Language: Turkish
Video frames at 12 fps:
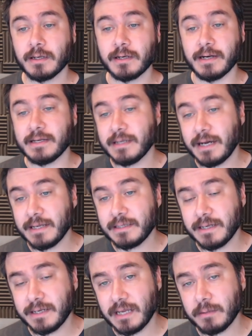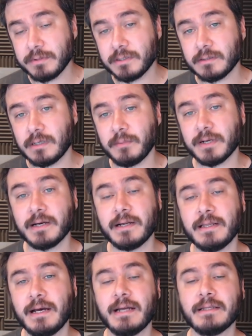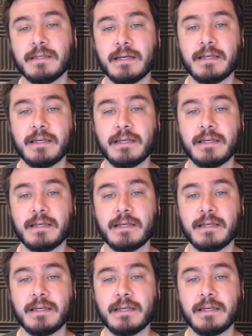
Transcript: Galinari'yi deneyebilir ama Galinari de